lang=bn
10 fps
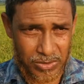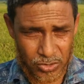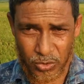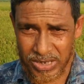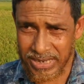
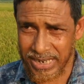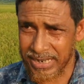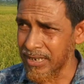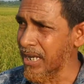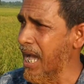সুইচ গেট
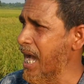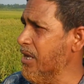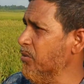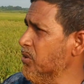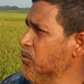আর
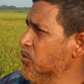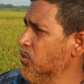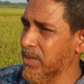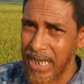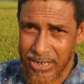হলো
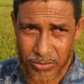উথুলি খালের